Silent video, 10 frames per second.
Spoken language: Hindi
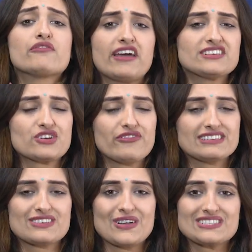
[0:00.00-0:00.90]
फेस टू
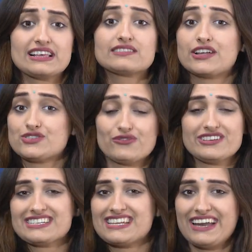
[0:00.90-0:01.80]
फेस काउंसलिंग देन डू
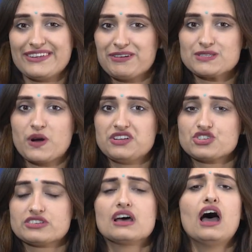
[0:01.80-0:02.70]
विजिट एन यूनिस
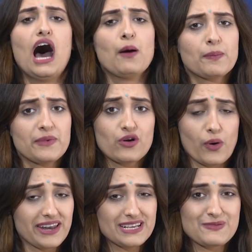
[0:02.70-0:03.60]
ब्रांचेस आप अपनी
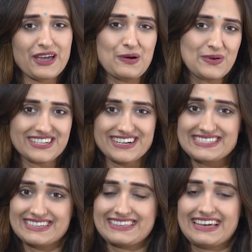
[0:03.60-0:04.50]
क्वेरीज भी कमेंट कर
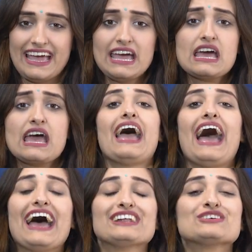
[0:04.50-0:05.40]
सकते हैं
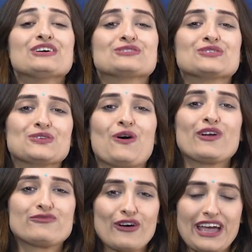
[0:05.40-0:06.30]
एंड डू
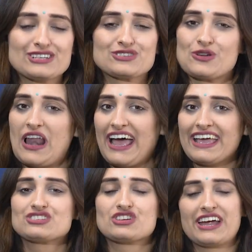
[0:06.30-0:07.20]
नॉट फॉरगेट टू
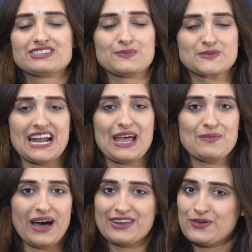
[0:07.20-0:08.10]
लाइक शेयर सब्सक्राइब
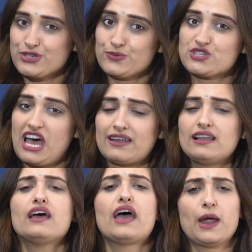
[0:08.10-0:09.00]
आर यूट्यूब चैनल
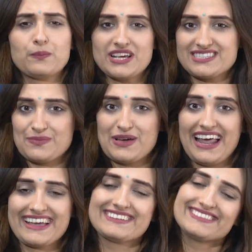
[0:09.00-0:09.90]
एंड प्रेस द बेल
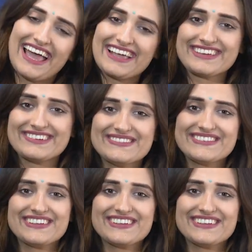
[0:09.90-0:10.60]
आइकन थैंक यू